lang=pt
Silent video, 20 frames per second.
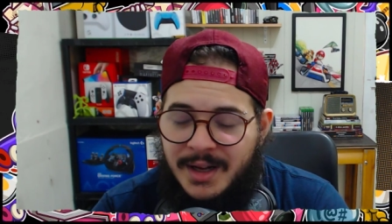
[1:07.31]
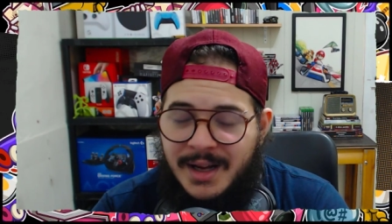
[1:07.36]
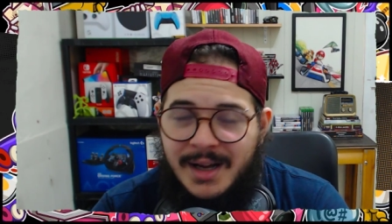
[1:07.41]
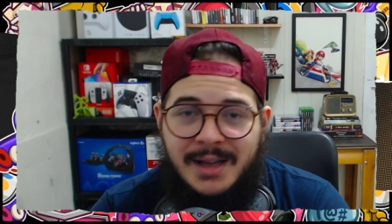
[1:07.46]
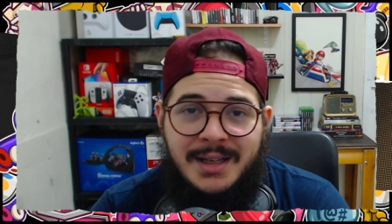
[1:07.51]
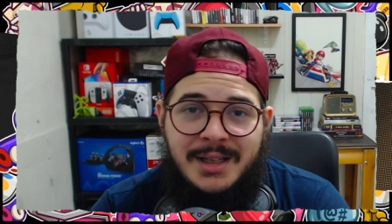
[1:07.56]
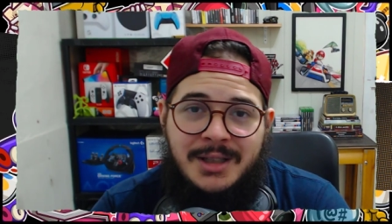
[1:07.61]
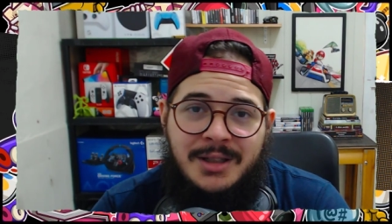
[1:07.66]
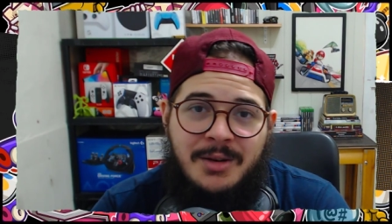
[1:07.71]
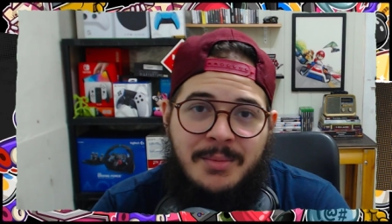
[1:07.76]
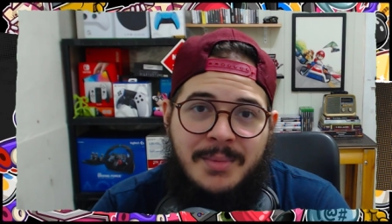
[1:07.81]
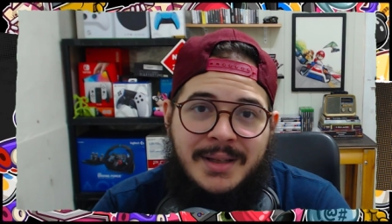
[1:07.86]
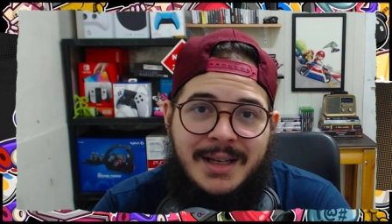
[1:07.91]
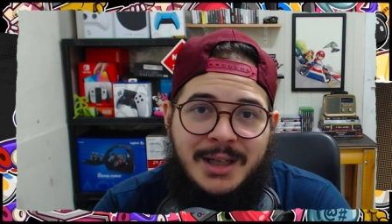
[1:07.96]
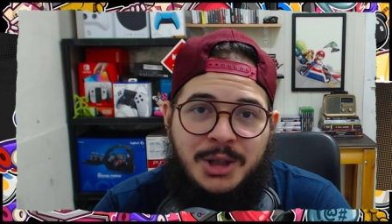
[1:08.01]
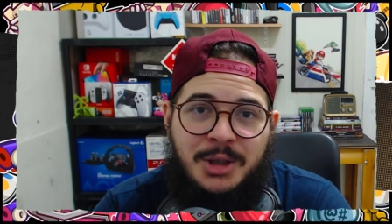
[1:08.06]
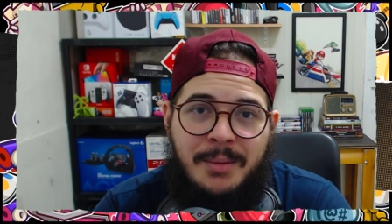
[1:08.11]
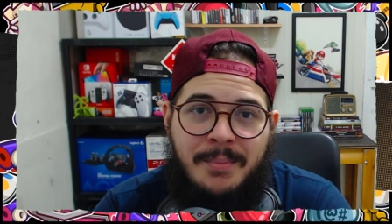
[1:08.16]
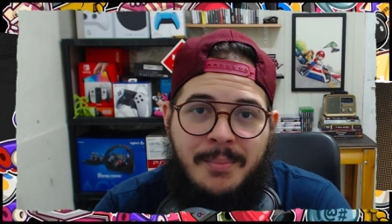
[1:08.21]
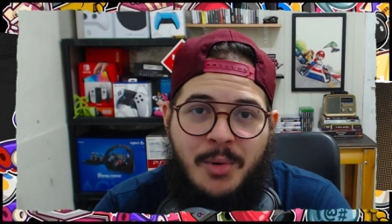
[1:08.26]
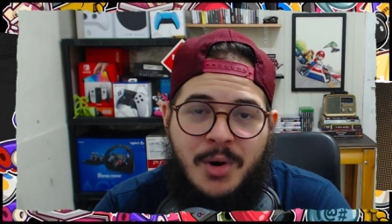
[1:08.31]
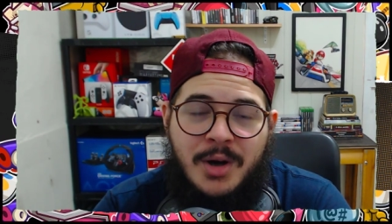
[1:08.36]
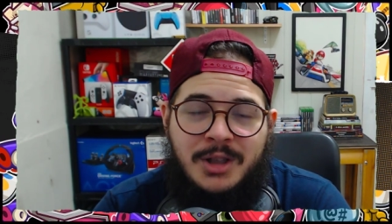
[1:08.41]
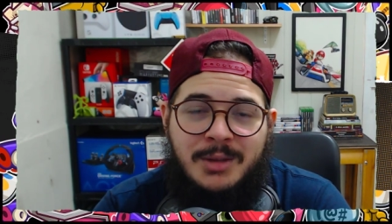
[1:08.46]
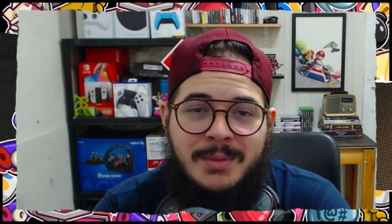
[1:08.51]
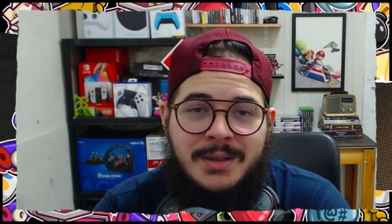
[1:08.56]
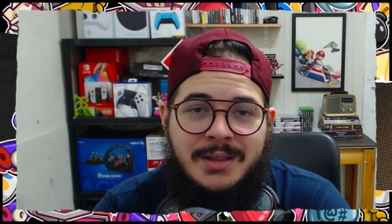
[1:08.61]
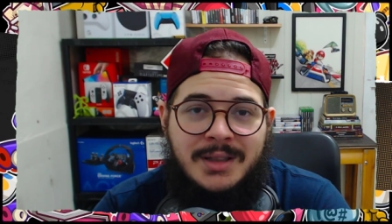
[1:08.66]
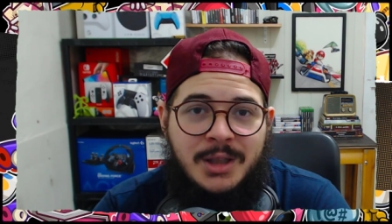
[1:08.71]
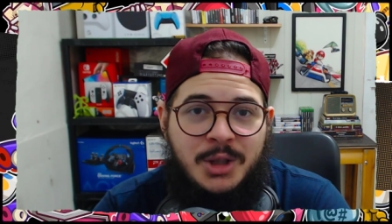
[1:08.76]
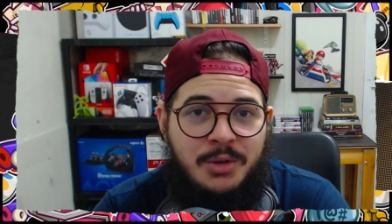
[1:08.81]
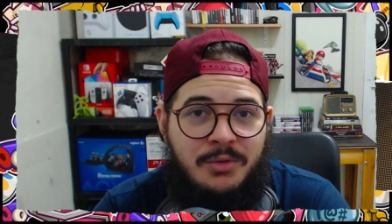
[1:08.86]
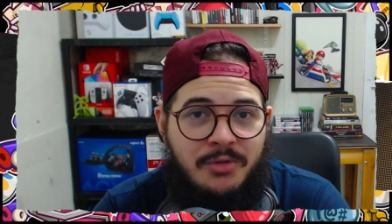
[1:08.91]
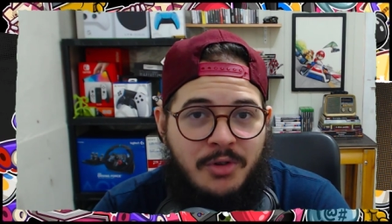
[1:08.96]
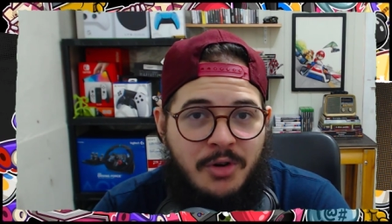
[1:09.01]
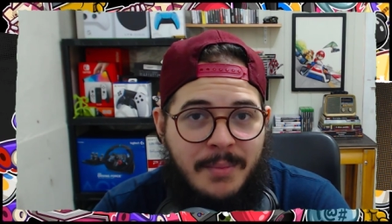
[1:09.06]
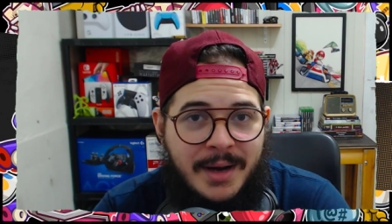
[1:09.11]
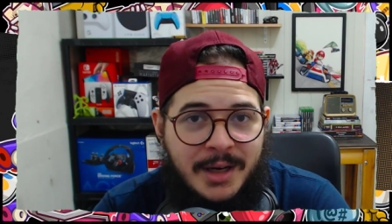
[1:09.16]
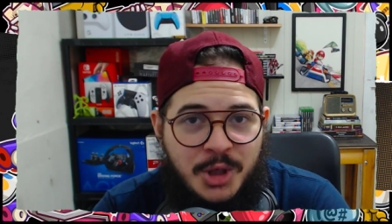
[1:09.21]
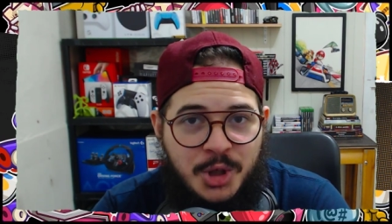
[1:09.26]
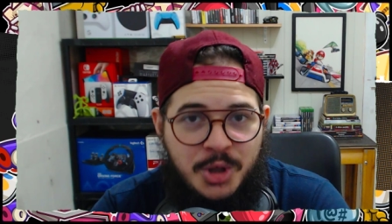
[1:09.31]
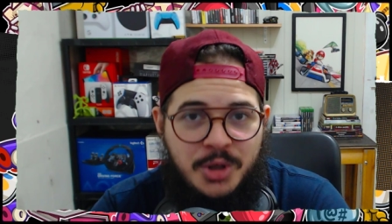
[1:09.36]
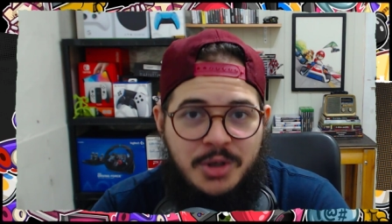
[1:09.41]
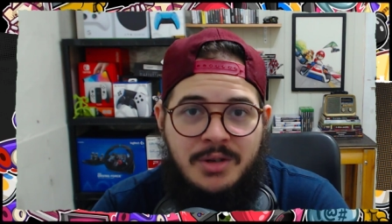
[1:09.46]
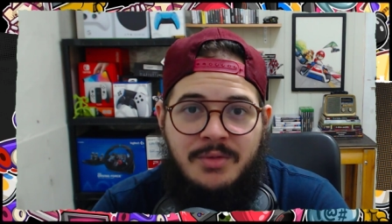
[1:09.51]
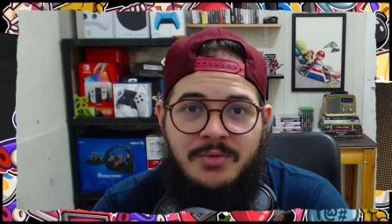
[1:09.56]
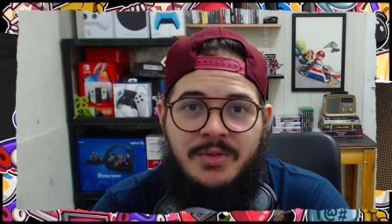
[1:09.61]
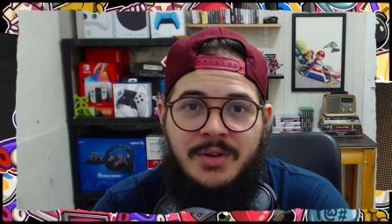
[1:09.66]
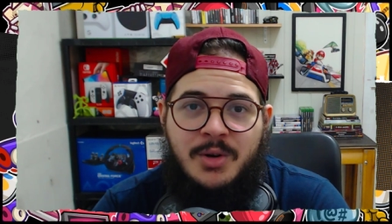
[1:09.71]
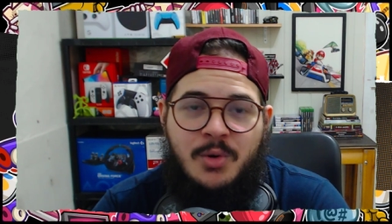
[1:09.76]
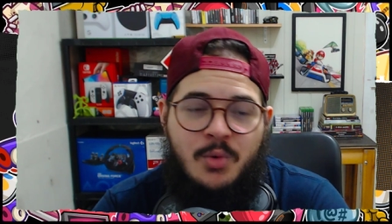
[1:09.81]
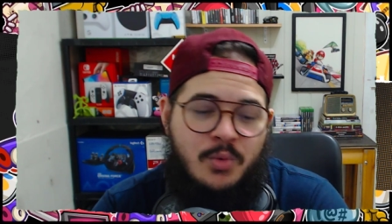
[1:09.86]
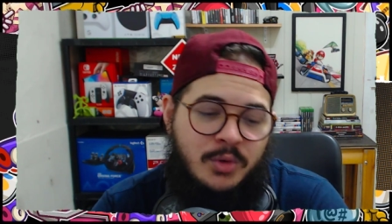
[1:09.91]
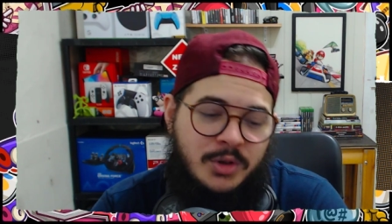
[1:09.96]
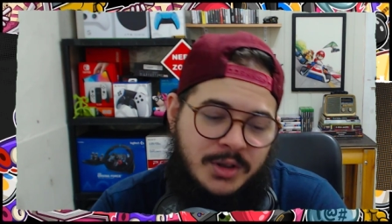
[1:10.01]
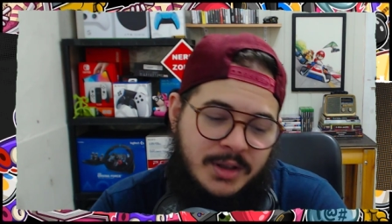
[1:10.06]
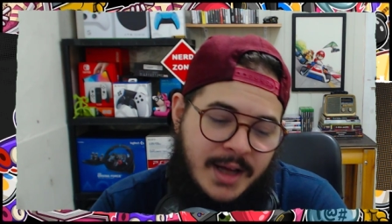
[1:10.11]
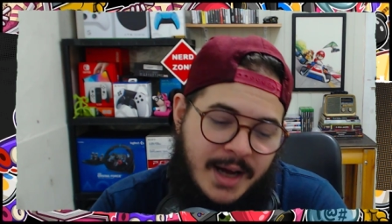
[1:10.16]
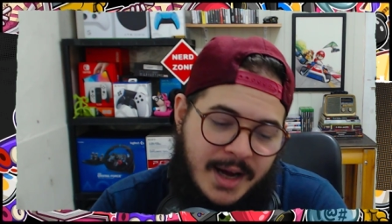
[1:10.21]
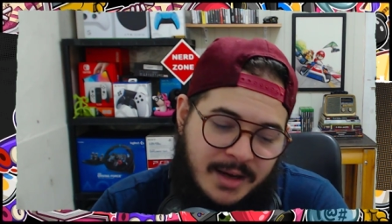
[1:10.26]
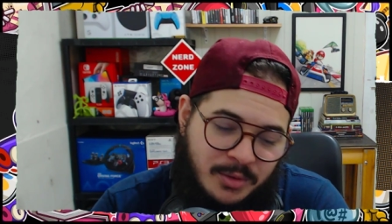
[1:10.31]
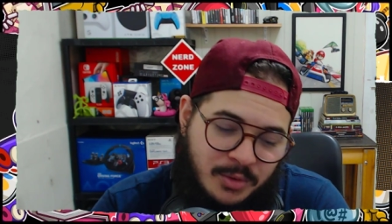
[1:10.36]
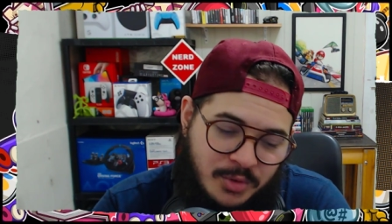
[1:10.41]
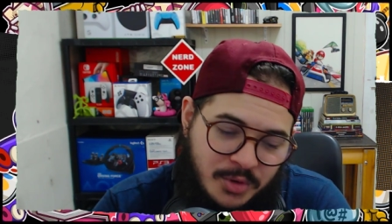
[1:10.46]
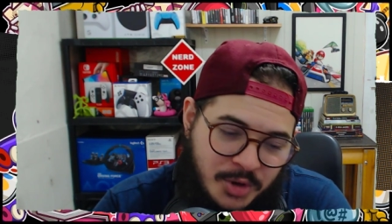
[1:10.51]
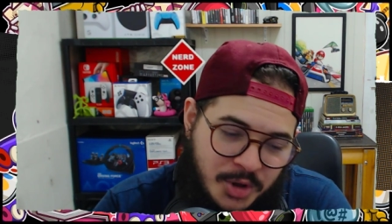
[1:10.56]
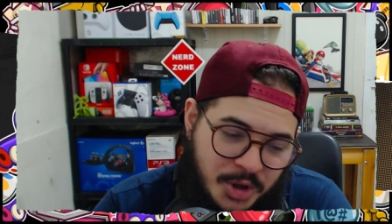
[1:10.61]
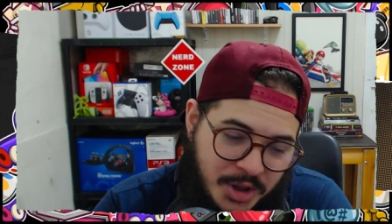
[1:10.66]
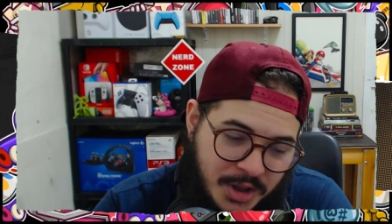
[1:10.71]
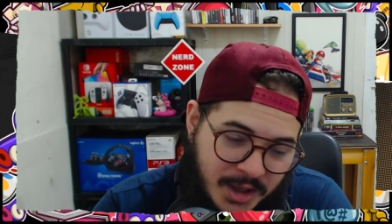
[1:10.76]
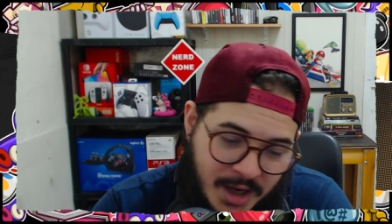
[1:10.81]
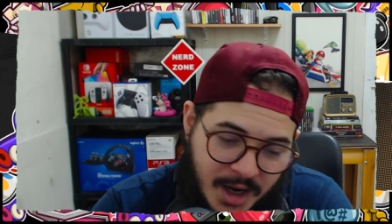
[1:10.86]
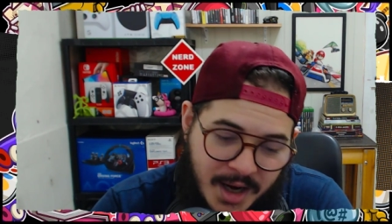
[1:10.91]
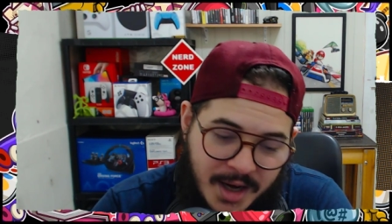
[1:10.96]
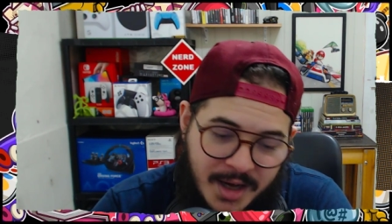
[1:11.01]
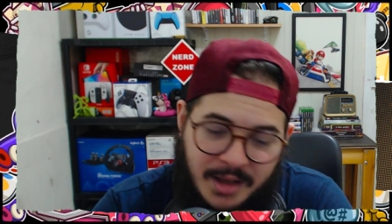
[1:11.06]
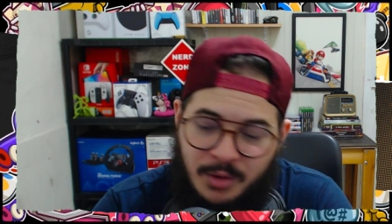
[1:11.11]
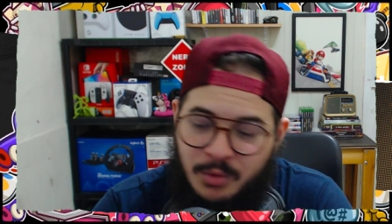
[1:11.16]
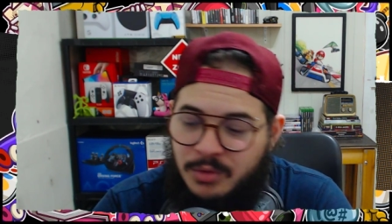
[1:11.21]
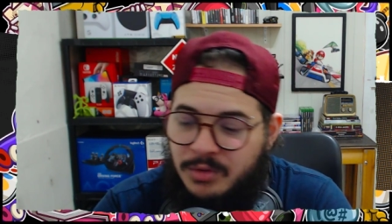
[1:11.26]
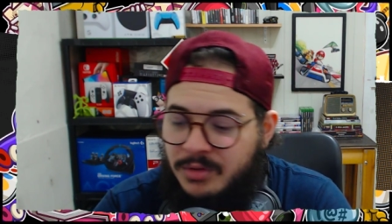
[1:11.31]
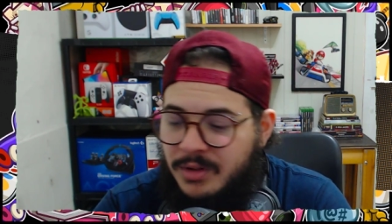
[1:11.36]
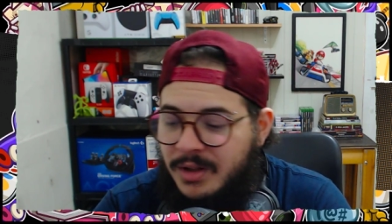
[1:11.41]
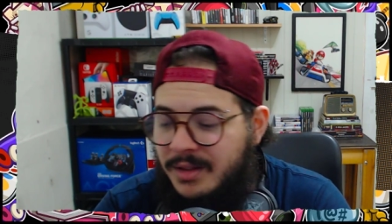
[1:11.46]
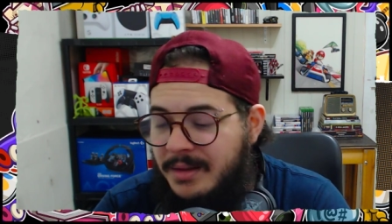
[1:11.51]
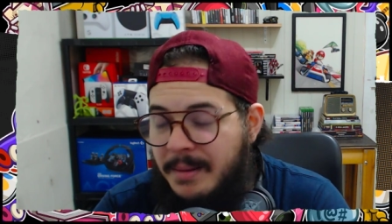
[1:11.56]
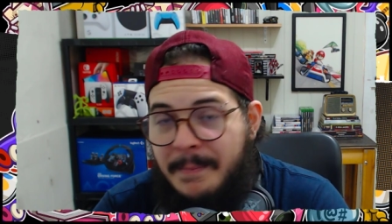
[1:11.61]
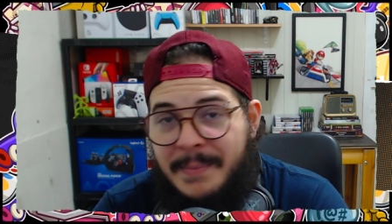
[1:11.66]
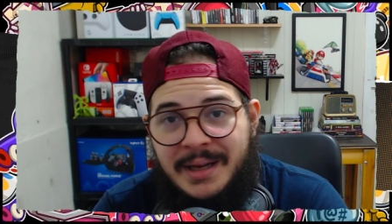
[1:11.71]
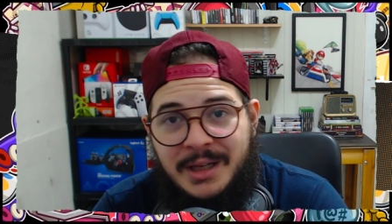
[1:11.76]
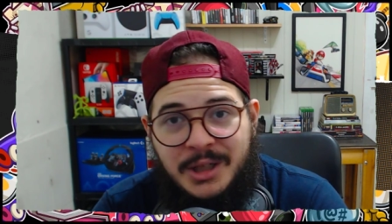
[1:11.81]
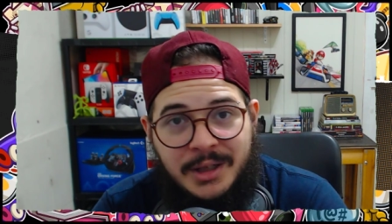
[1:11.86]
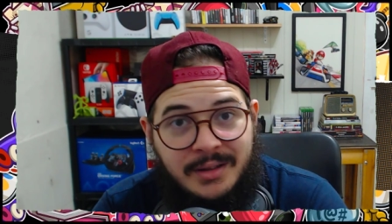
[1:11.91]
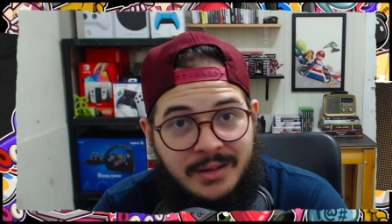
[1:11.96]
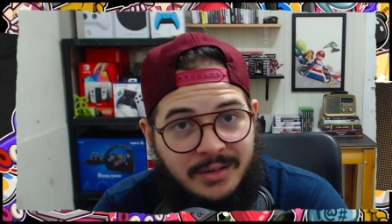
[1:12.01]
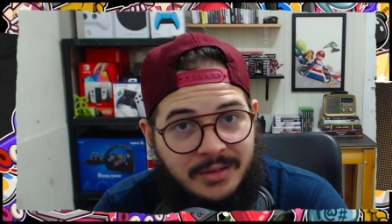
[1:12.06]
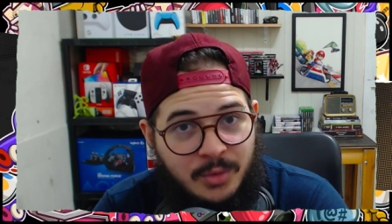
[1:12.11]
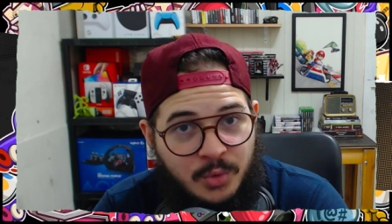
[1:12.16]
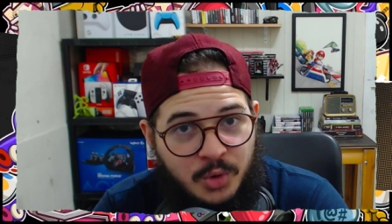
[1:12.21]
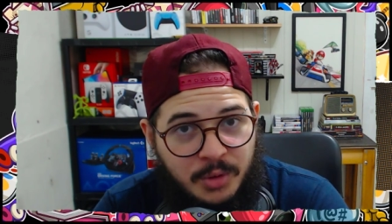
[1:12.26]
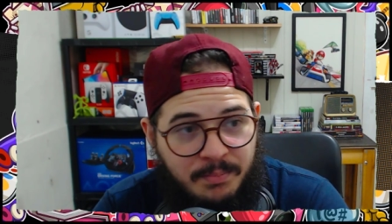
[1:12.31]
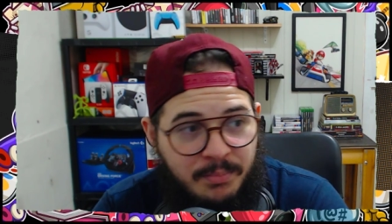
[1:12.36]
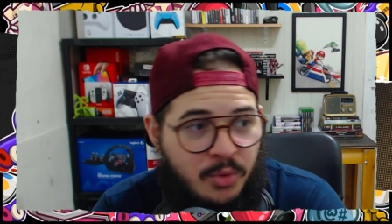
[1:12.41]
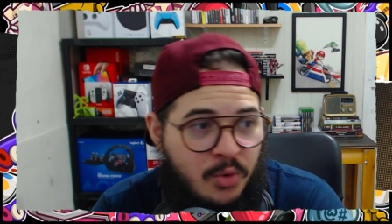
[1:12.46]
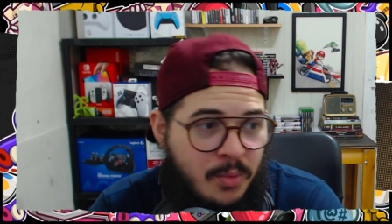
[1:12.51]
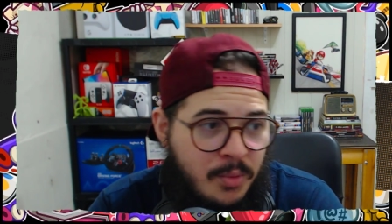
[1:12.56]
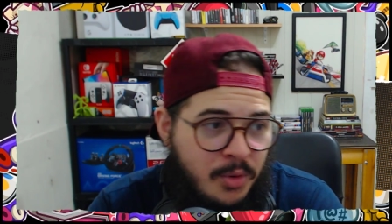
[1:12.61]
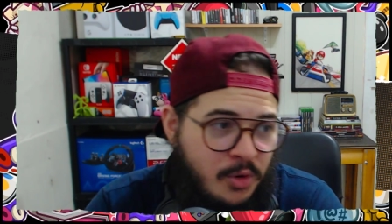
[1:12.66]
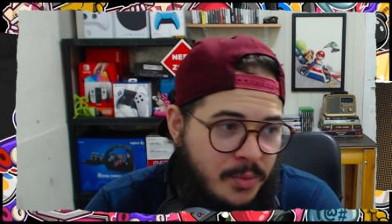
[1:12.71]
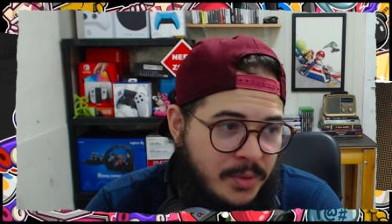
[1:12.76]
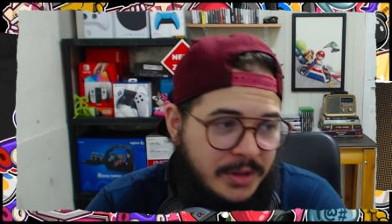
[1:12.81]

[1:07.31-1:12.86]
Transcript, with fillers: Além de ter uma dashboard bastante informativa com os dados de ganhos e também de retenção de público,